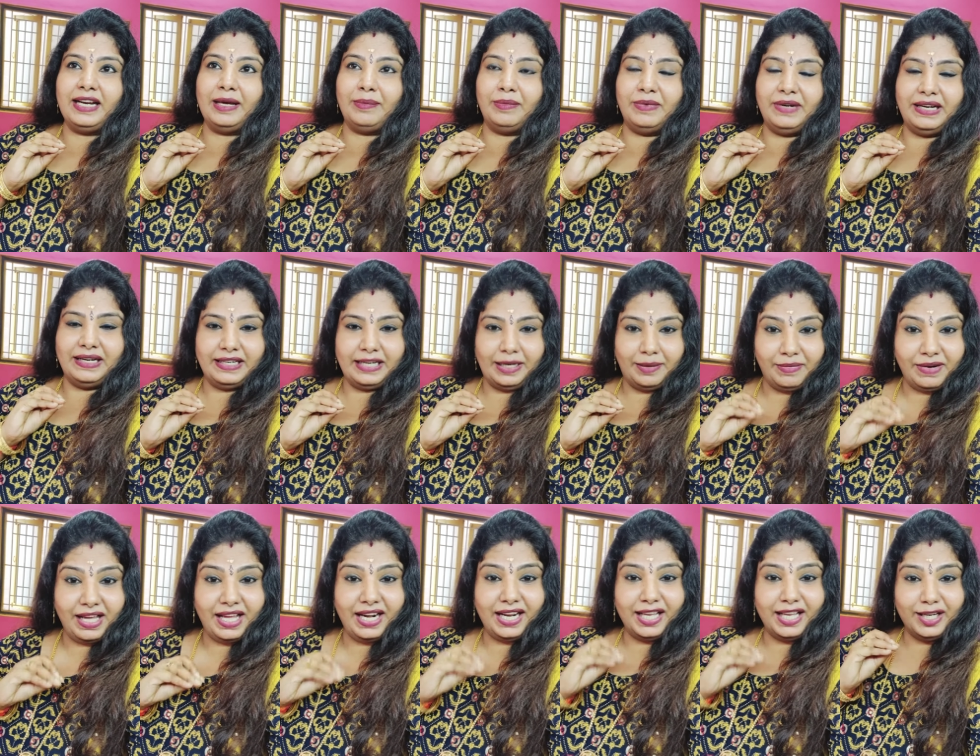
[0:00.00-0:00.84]
நம்
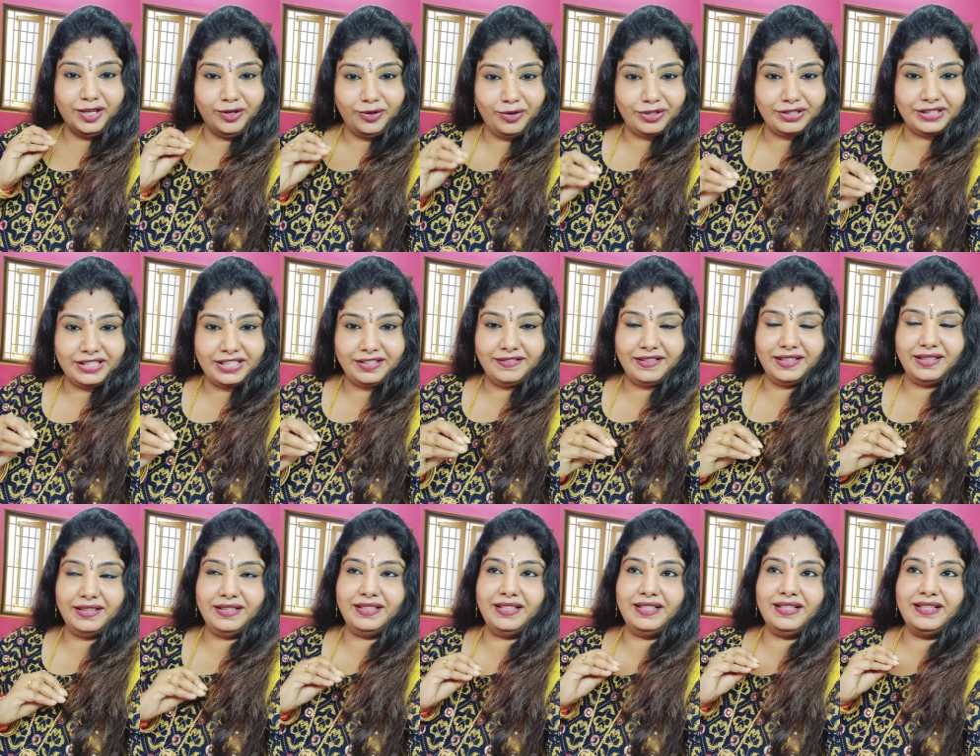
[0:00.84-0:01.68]
நம்மளால்
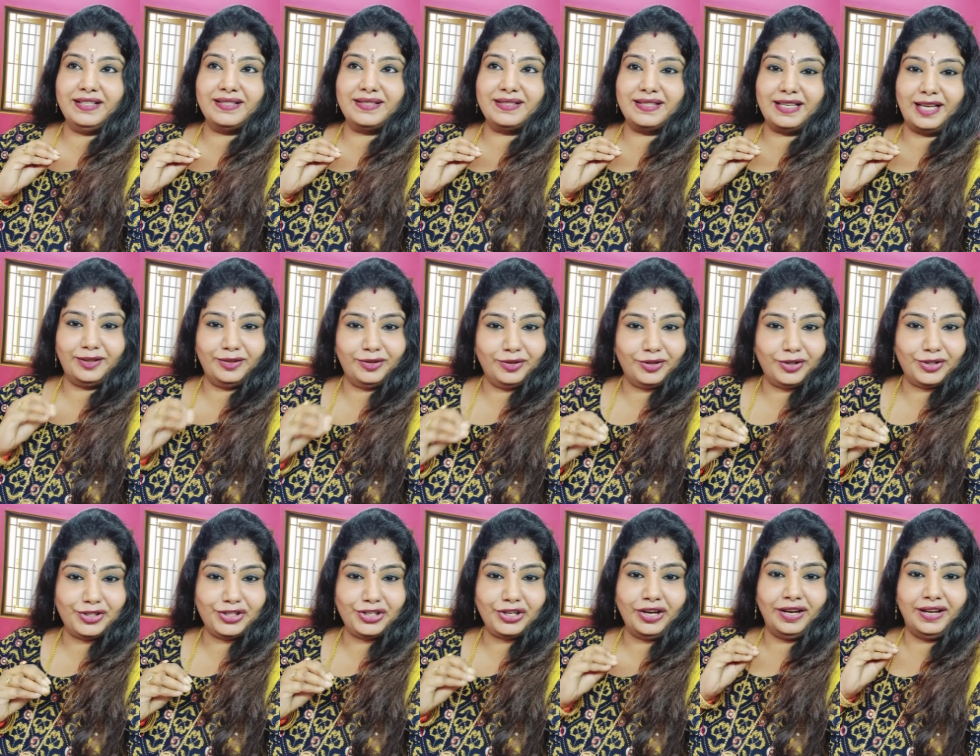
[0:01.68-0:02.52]
இன்னொருத்தருக்கு வந்து
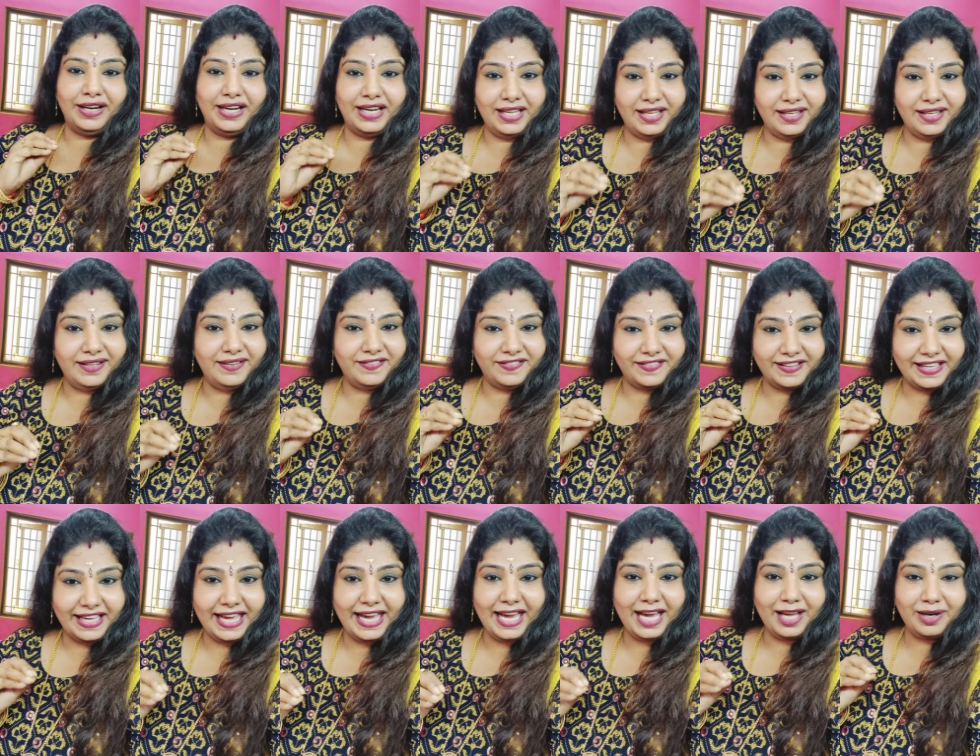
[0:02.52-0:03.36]
சந்தோஷம் லவ்
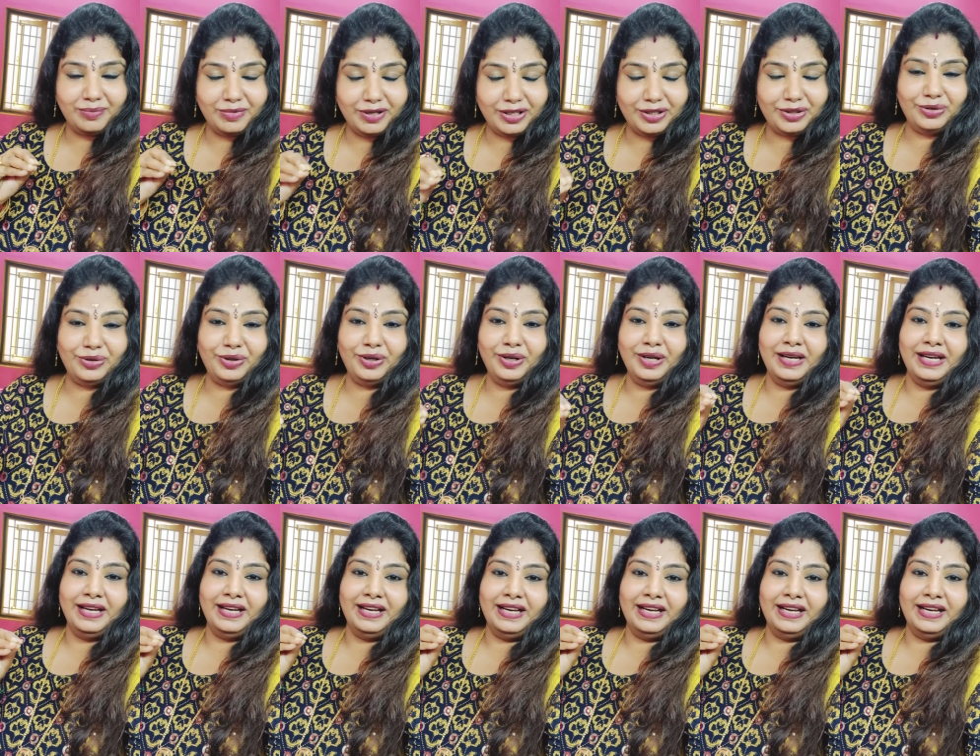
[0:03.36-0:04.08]
கேர் மட்டும்